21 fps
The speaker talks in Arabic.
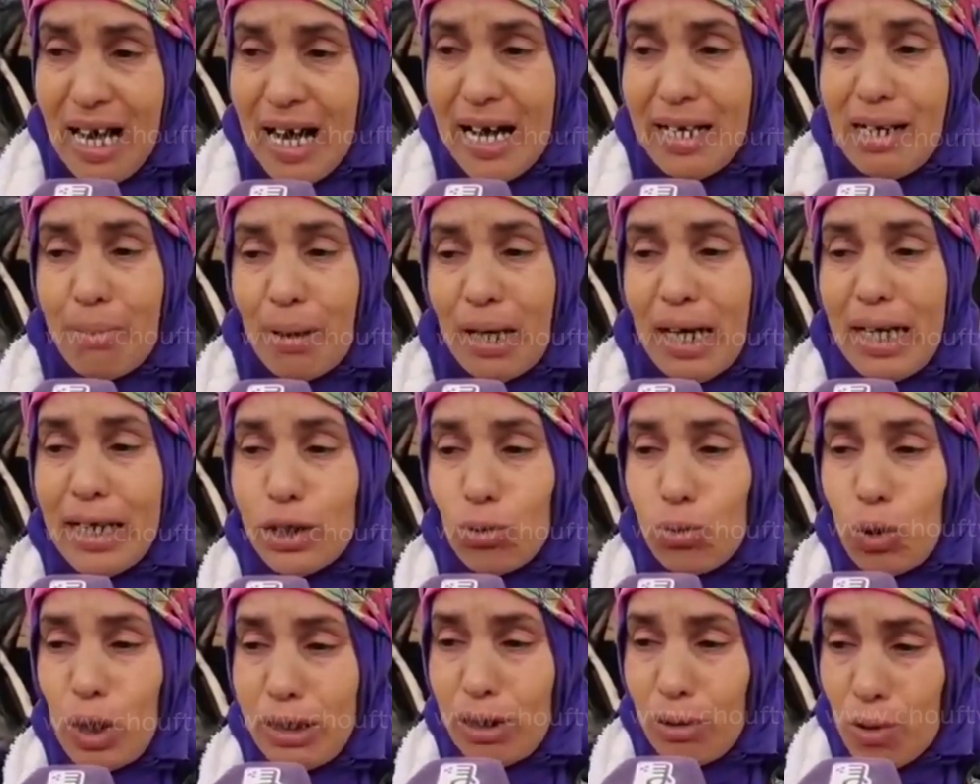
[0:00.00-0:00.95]
انا بغيت
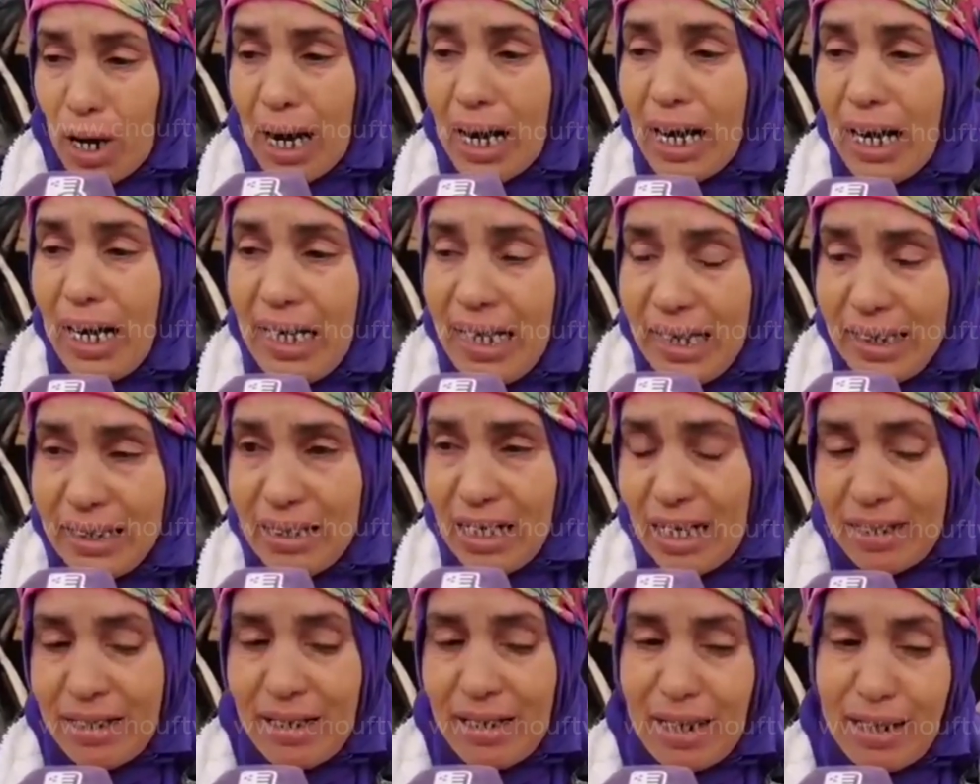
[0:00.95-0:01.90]
ولدي واخا حي
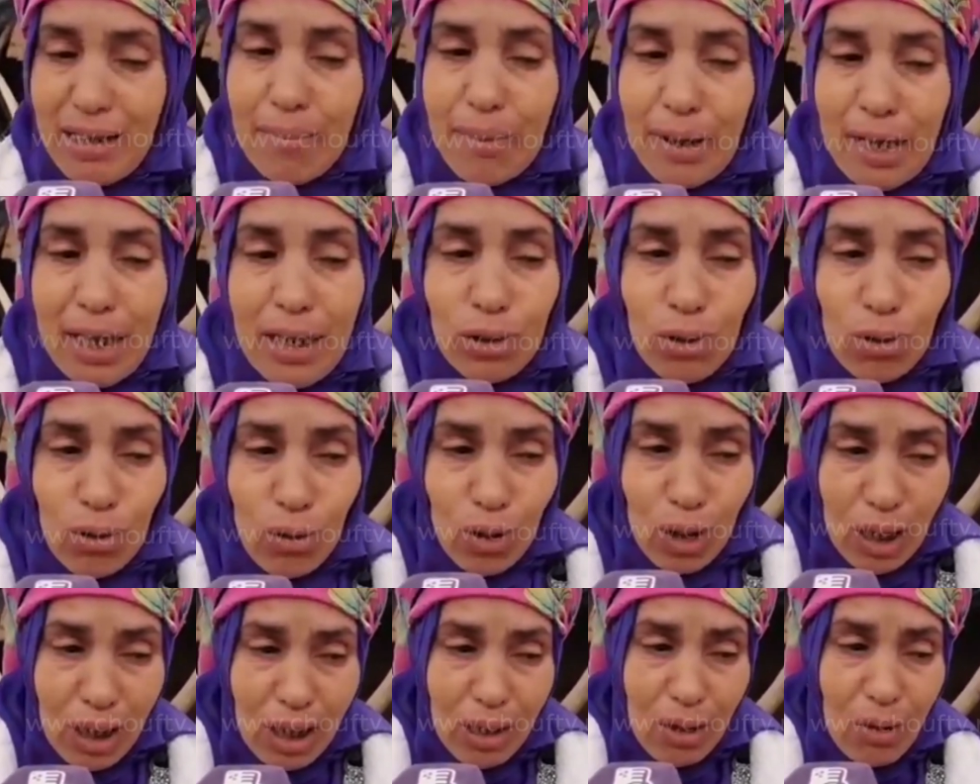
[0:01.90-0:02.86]
انا راني بغيته
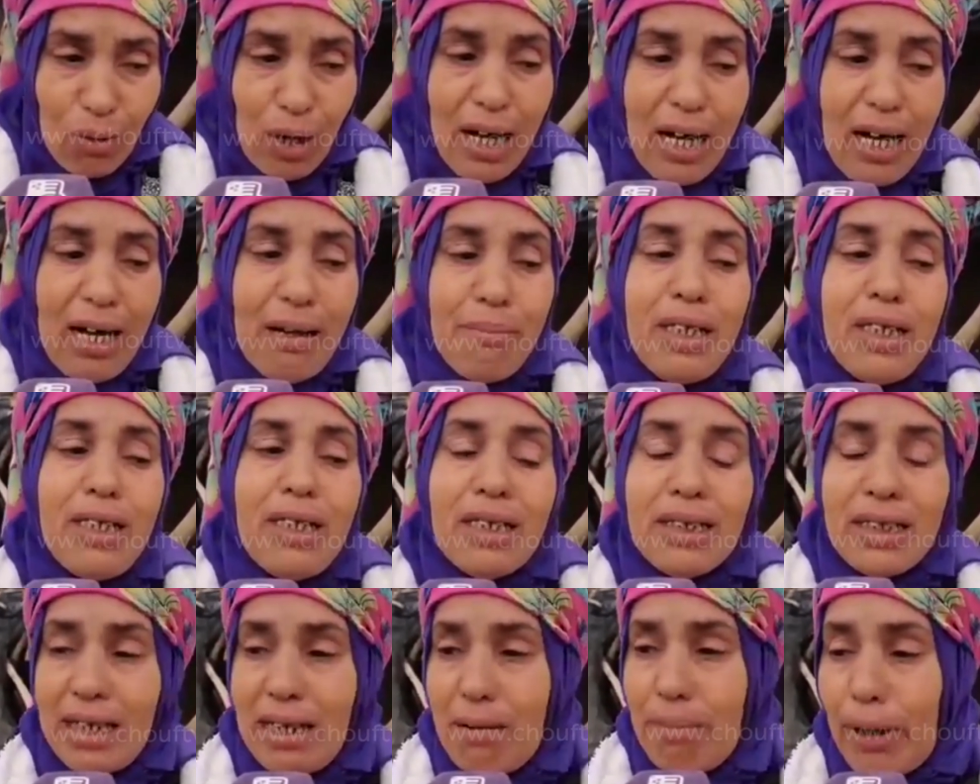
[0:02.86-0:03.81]
واخا
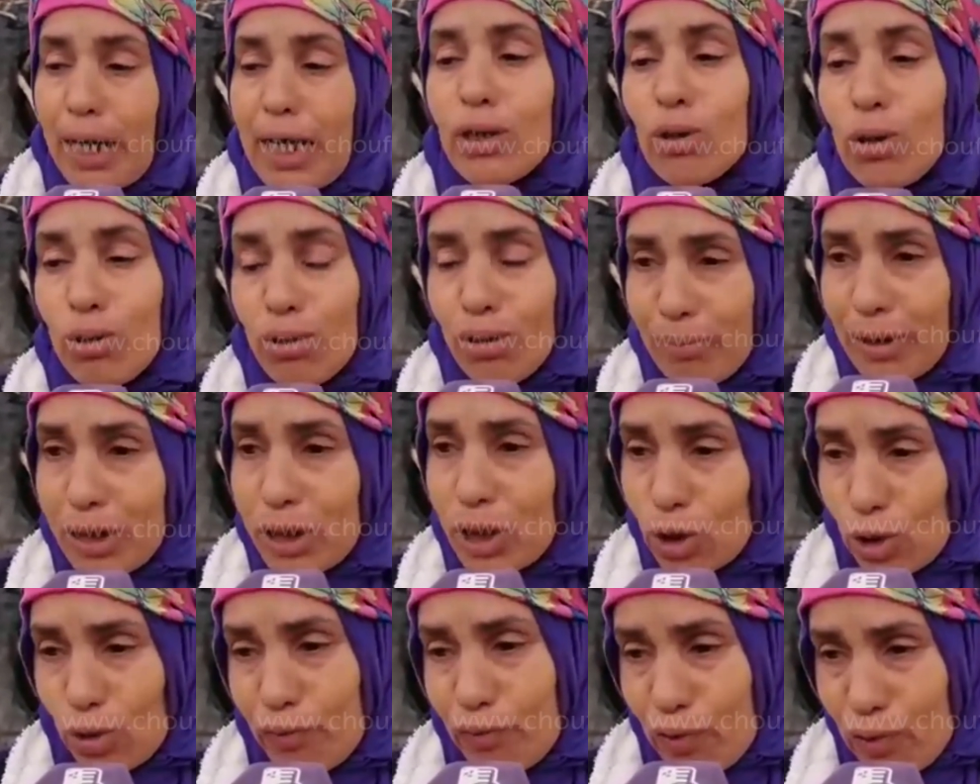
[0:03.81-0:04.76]
ميت انا بغيته
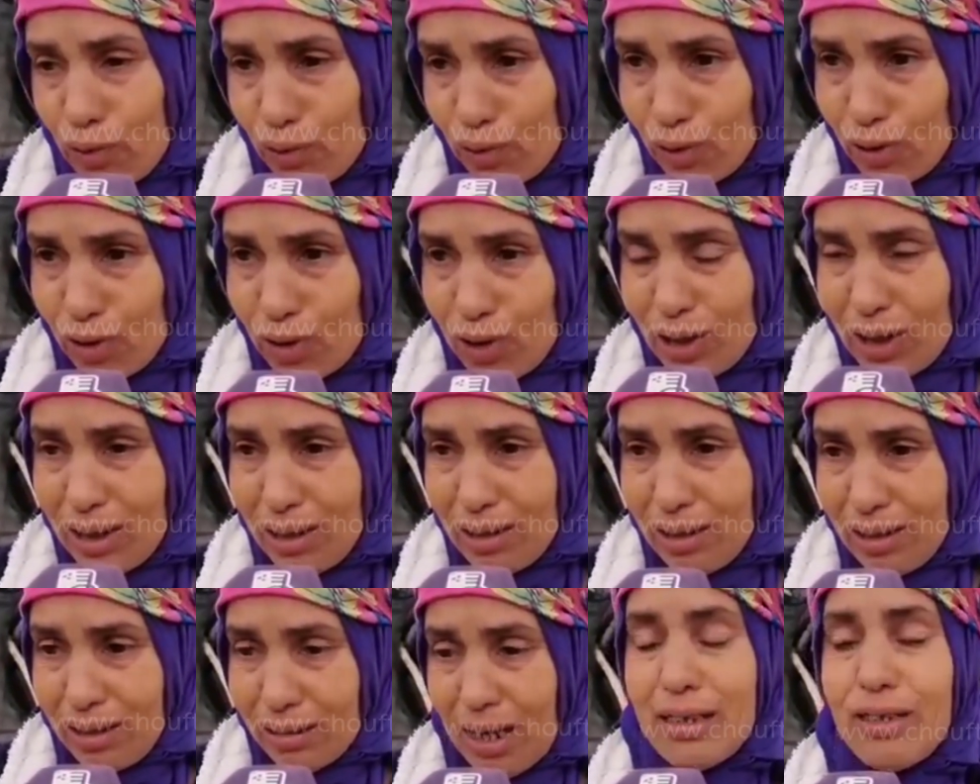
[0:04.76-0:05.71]

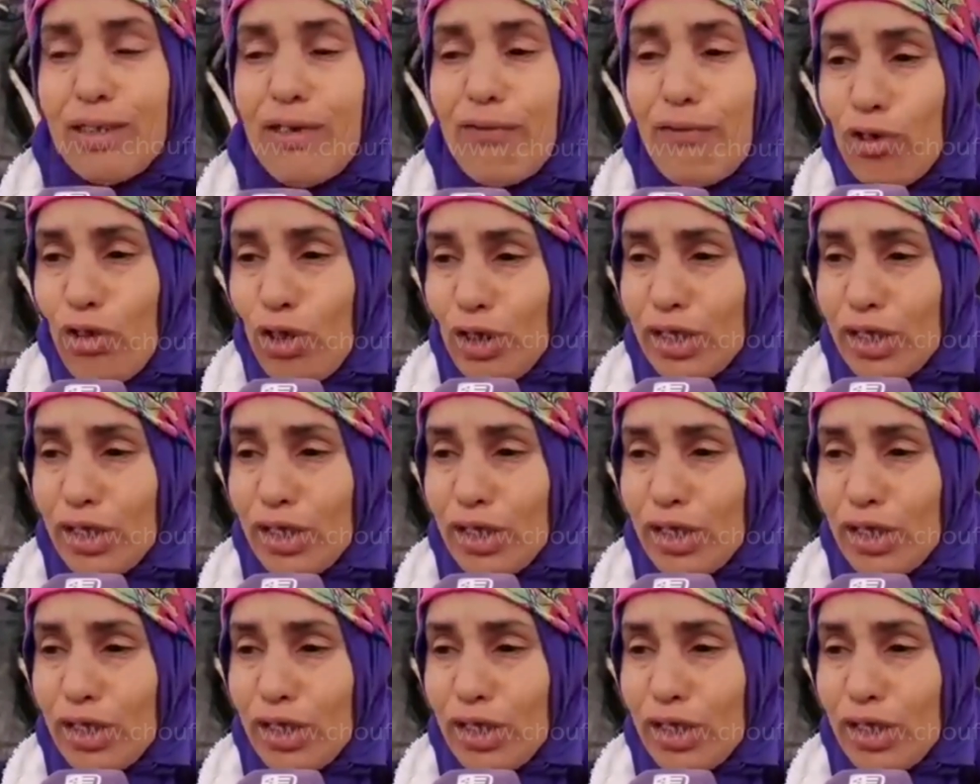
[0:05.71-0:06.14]
واخا ندفنو